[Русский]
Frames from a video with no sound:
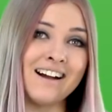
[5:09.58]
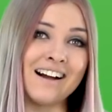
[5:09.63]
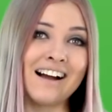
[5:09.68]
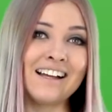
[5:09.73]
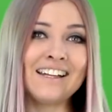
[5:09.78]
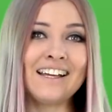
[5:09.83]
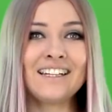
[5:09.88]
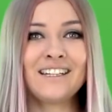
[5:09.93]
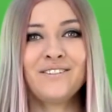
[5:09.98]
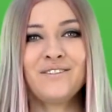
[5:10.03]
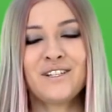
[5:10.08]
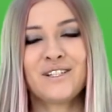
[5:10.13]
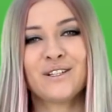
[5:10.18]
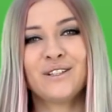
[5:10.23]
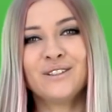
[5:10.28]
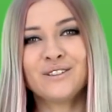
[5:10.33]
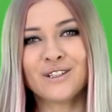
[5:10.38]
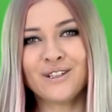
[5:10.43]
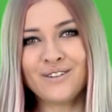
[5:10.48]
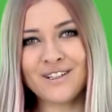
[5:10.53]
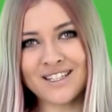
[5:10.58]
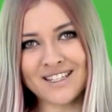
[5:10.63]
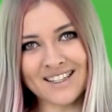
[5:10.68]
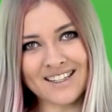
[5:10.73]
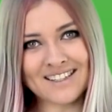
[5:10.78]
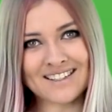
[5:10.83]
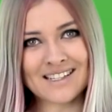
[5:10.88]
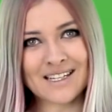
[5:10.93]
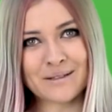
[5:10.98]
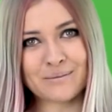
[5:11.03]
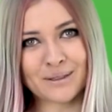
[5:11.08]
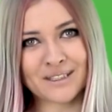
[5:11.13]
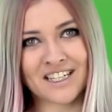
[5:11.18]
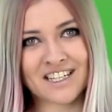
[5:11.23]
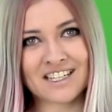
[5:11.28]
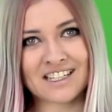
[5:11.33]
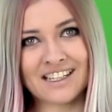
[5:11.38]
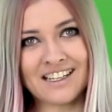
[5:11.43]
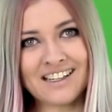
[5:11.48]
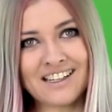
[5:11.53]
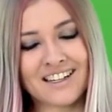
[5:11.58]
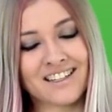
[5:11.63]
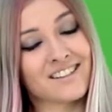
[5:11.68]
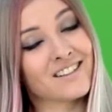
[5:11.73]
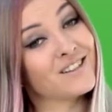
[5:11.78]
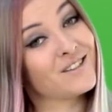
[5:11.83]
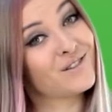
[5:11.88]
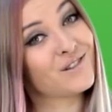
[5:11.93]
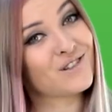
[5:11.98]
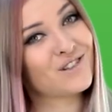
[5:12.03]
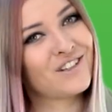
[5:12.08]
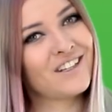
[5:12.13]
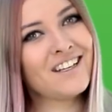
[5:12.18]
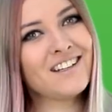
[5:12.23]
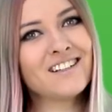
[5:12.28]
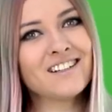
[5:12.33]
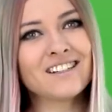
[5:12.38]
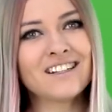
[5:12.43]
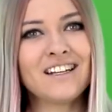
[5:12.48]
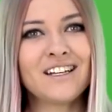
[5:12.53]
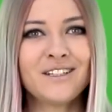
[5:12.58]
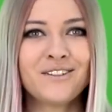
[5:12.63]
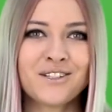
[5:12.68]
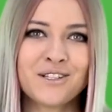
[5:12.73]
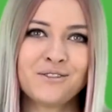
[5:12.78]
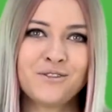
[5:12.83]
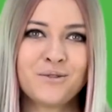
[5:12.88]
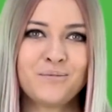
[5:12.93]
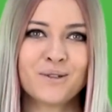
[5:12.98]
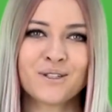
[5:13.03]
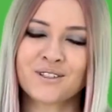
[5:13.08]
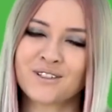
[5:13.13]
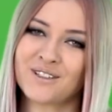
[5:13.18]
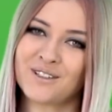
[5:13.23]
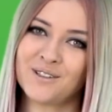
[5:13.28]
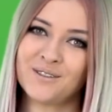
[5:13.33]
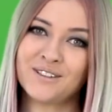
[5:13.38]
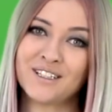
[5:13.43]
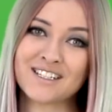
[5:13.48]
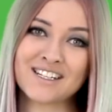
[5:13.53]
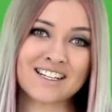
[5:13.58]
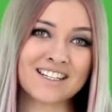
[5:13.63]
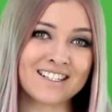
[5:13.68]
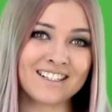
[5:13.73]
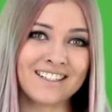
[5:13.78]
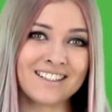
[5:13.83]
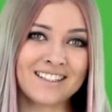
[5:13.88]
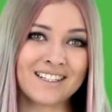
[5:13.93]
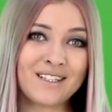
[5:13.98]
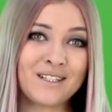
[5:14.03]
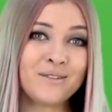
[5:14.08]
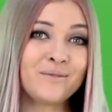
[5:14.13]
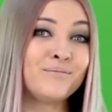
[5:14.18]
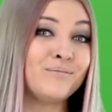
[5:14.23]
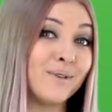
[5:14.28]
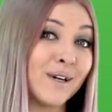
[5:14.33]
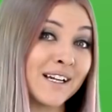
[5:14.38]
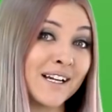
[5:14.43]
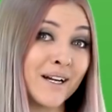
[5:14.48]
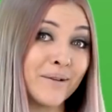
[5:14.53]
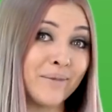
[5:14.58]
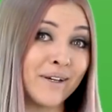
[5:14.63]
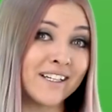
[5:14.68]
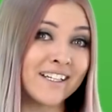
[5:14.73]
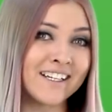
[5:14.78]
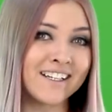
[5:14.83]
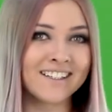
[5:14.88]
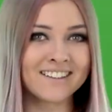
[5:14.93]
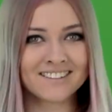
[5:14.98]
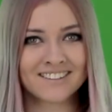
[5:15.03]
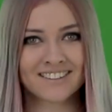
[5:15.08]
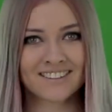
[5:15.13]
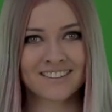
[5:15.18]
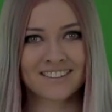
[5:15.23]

А на этом все. Новости недели подошли к концу. Ждите следующий выпуск ровно через неделю. Пока-пока!